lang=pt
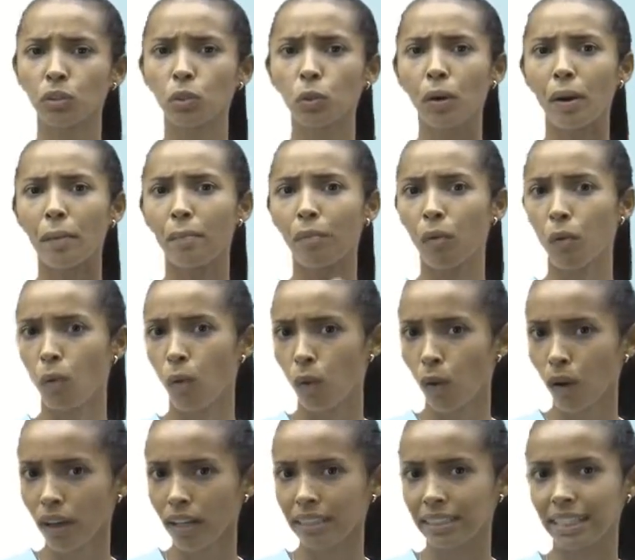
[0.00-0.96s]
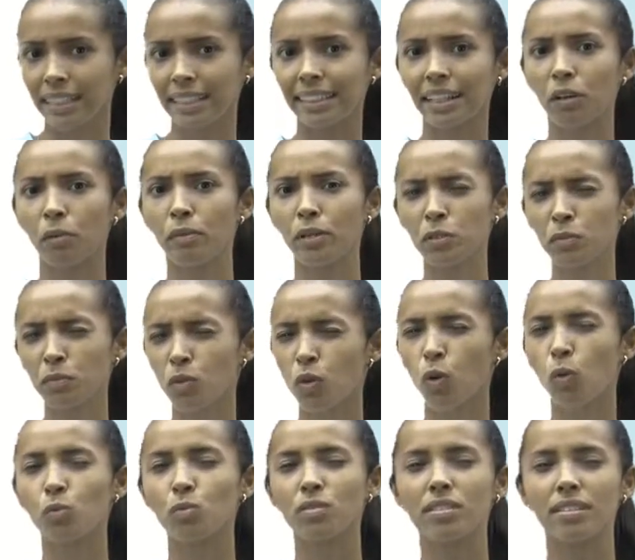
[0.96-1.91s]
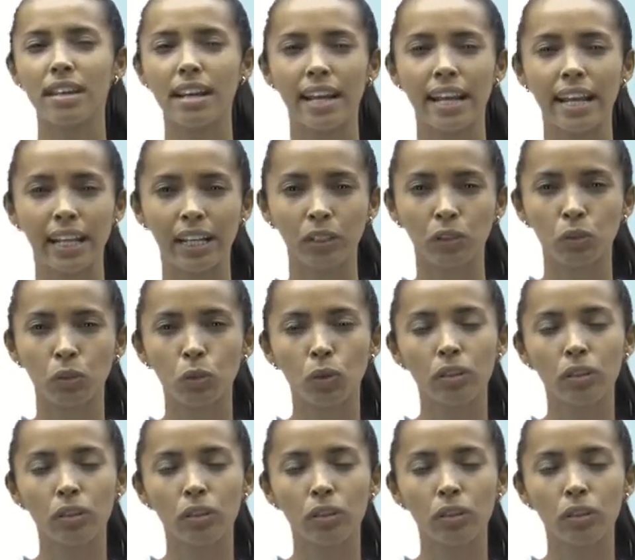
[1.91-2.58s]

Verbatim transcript: que o amor né, tem o mesmo conceito?